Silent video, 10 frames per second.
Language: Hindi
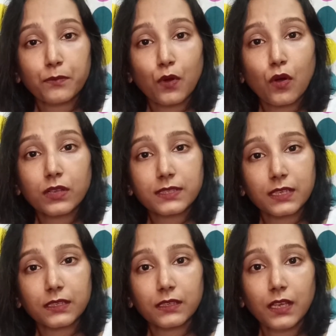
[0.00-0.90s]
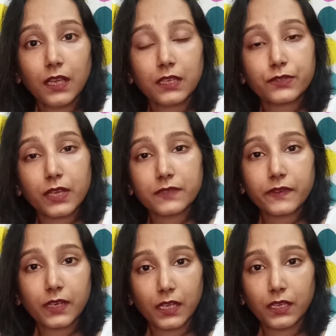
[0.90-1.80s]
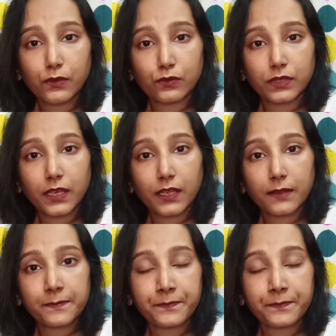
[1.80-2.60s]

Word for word: बहुत ज़्यादा ट्रांसफ़र नहीं होता है